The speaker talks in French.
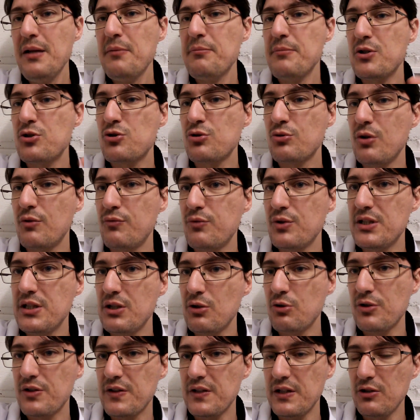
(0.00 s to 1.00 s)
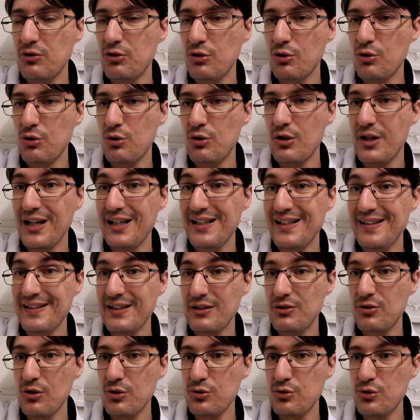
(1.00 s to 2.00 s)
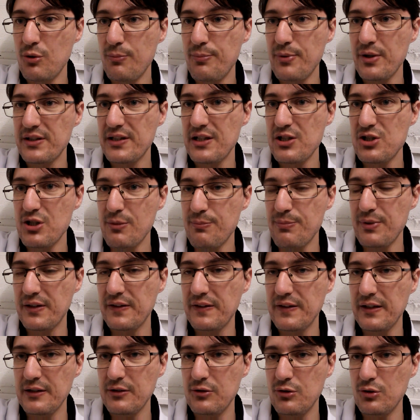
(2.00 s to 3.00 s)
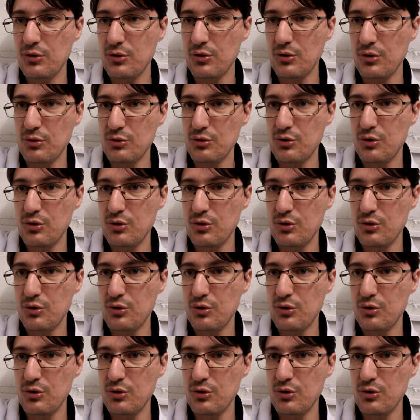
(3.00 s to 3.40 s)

Mais je dois vous dire aussi ce que le réalisateur du reportage a pensé de,